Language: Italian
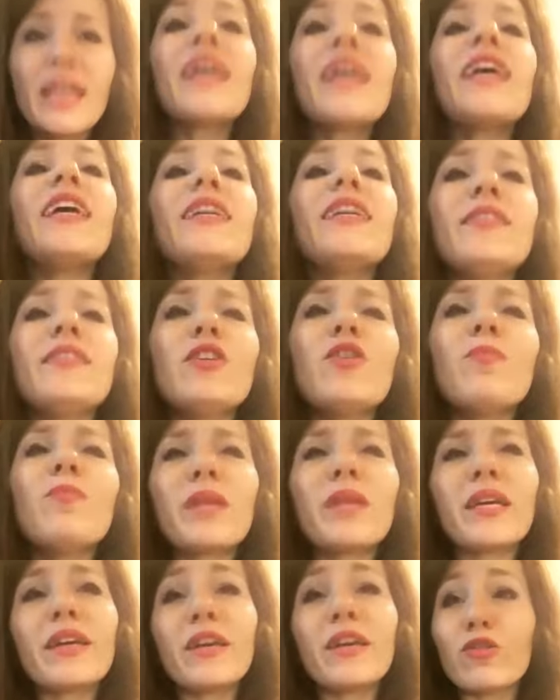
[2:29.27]
ed io
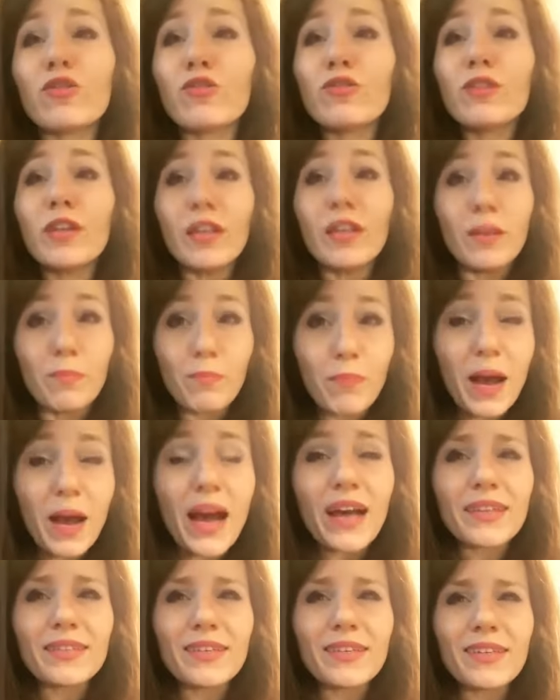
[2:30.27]
pregherò il
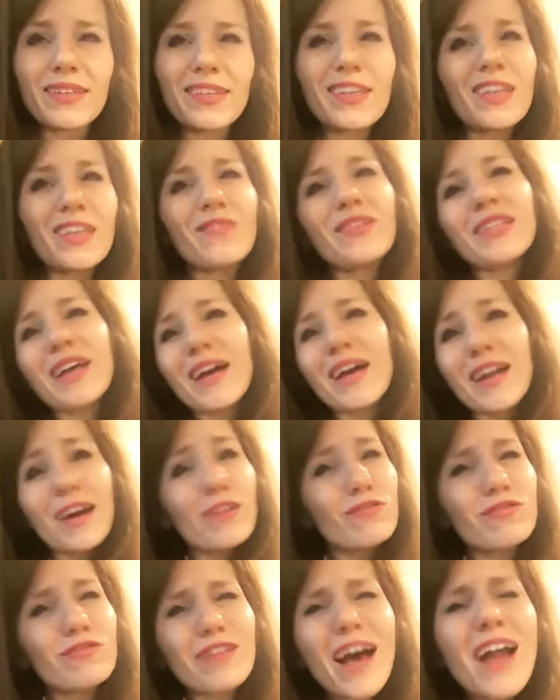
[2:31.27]
Padre che vi darà
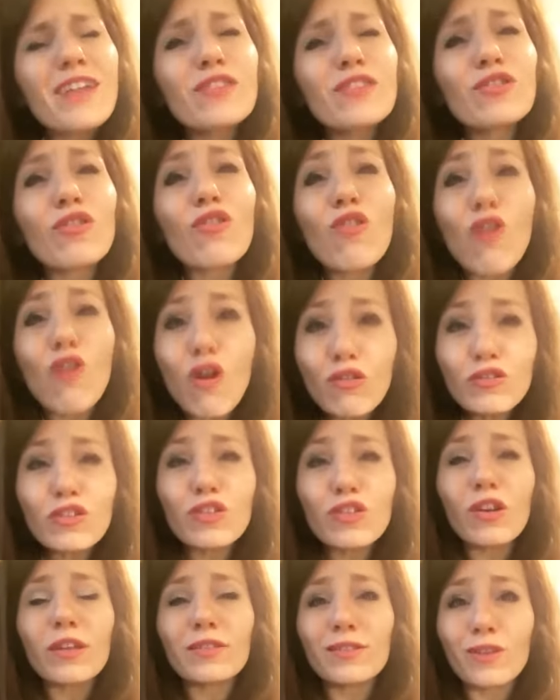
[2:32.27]
un altro
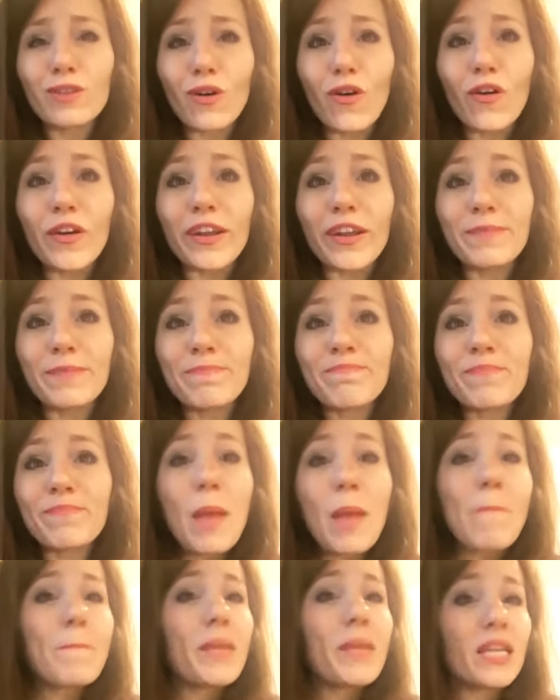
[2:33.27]
consolatore,
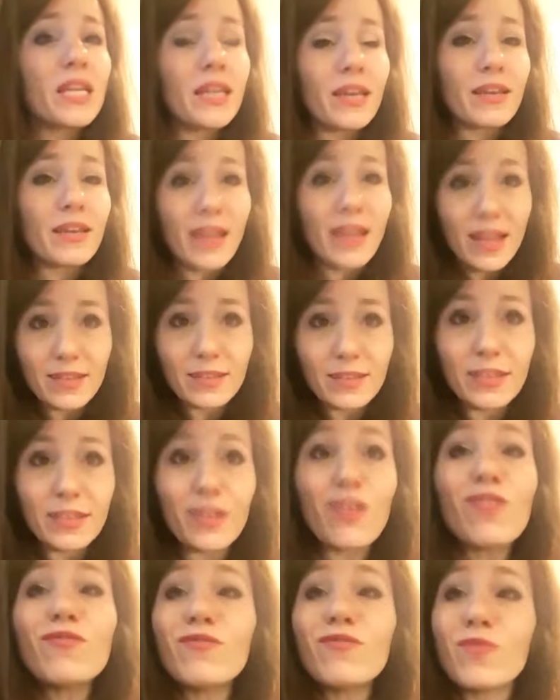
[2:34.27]
perché resti
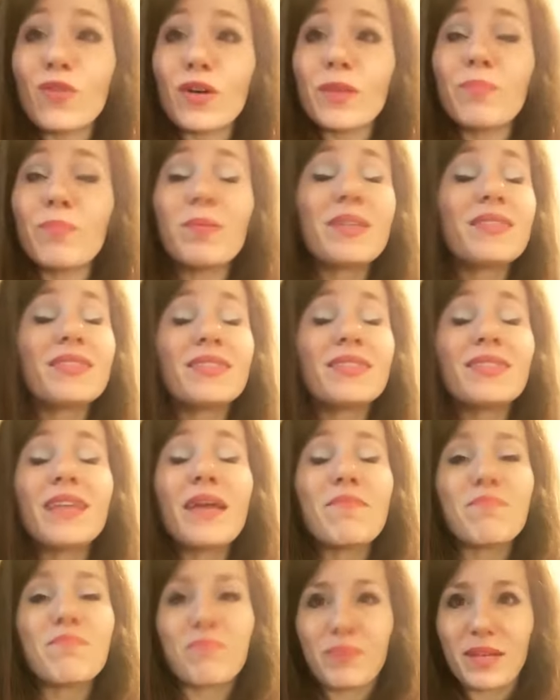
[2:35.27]
con voi per
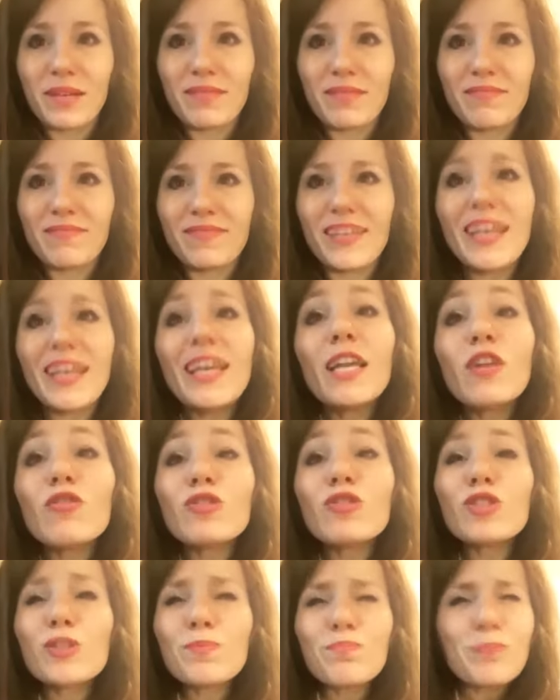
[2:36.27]
sempre. Lo
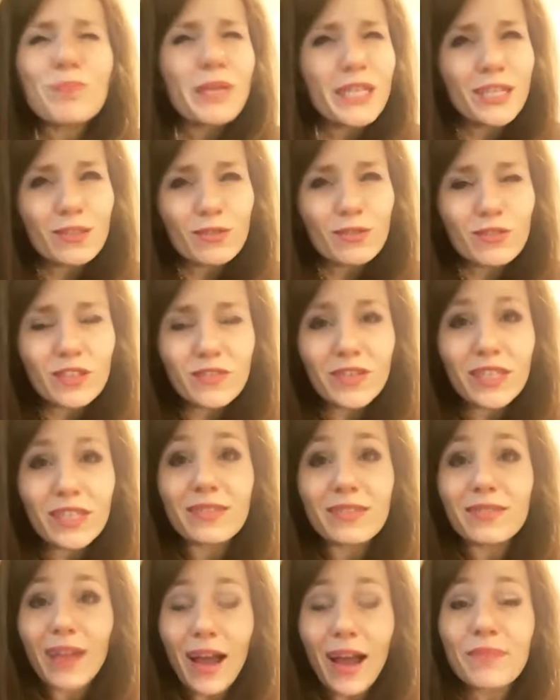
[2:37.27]
Spirito di
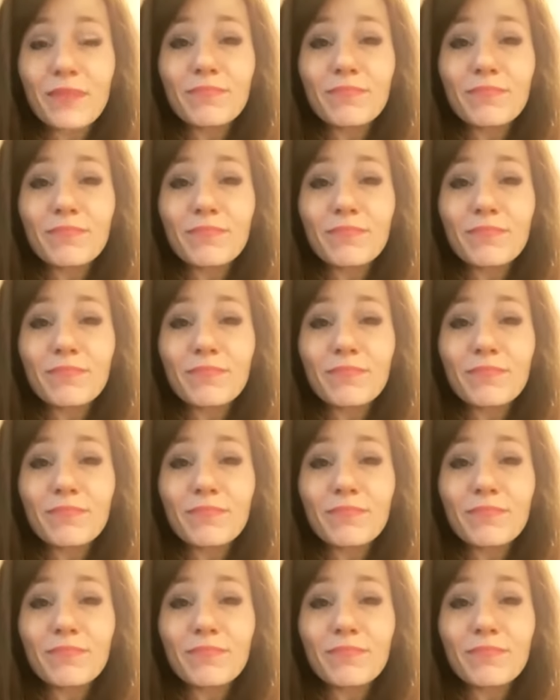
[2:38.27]
verità,